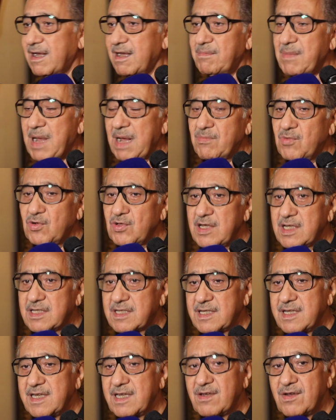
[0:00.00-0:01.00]
محمود
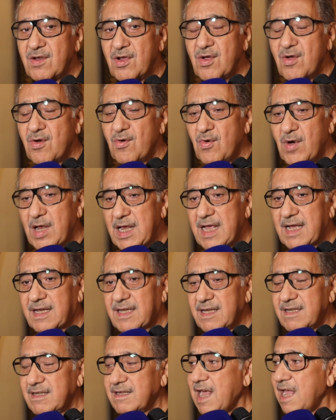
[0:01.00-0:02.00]
ياسين
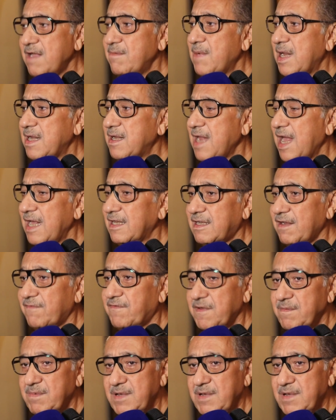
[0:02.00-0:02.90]
ولكن دايما نحتفي